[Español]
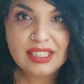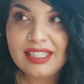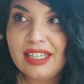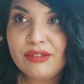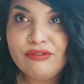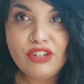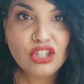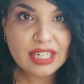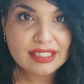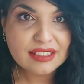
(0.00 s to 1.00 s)
ir
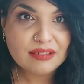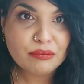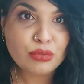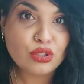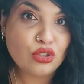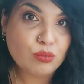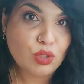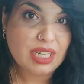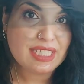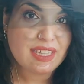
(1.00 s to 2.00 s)
flojas, pues no os
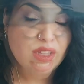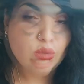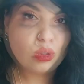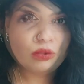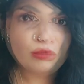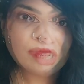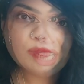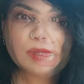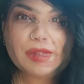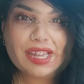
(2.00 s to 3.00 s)
pongáis Así que bueno,
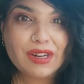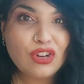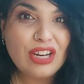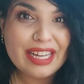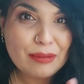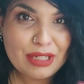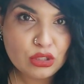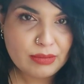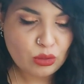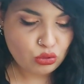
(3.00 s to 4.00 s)
vamos a empezar con la que
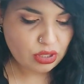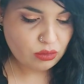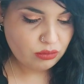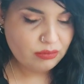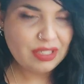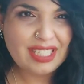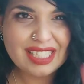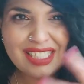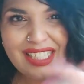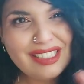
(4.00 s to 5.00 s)
menos me ha gustado y
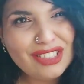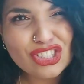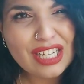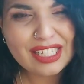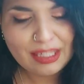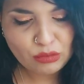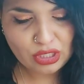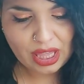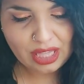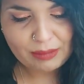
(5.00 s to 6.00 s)
así nos la quitamos
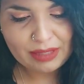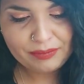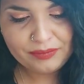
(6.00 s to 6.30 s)
de encima.